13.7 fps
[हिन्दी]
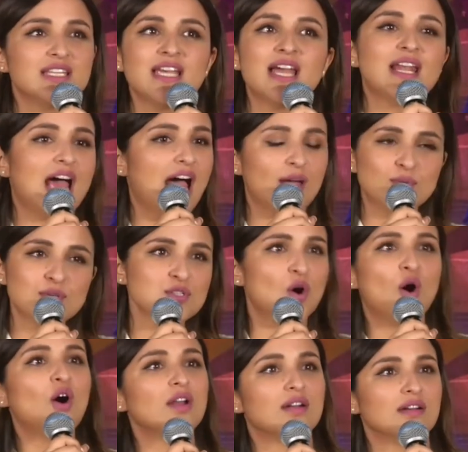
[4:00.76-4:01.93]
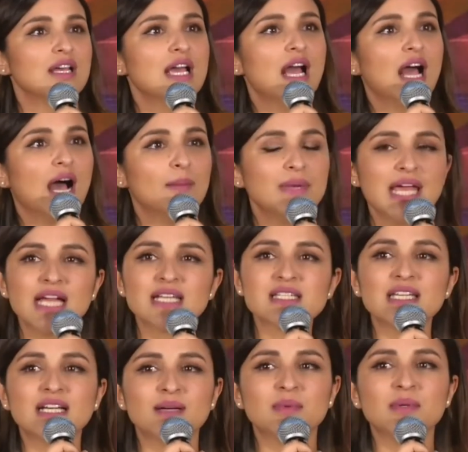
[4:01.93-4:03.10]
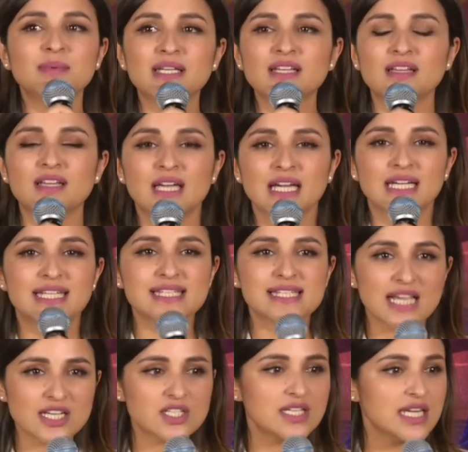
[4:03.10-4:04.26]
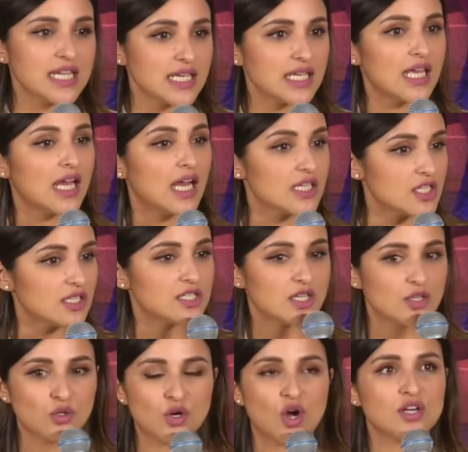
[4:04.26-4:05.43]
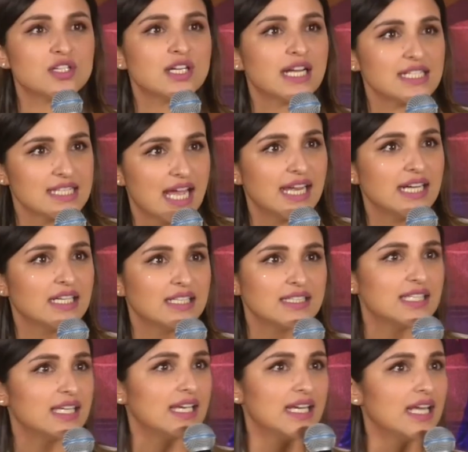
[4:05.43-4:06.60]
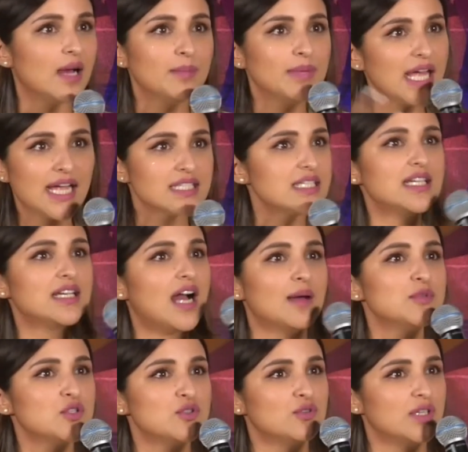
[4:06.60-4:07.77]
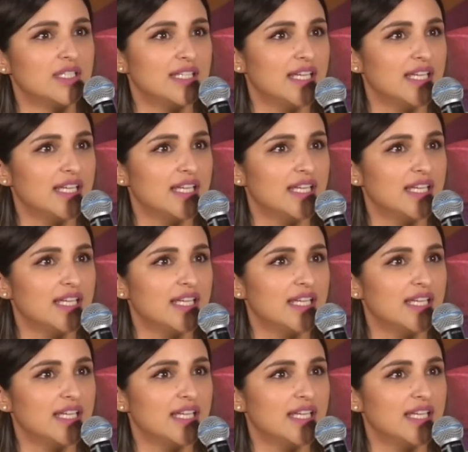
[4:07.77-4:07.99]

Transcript: साबित करने का दबाव था बैडमिंटन सीखने का दबाव था बस बाकी किसी भी तरीके का दबाव उन्होंने महसूस नहीं किया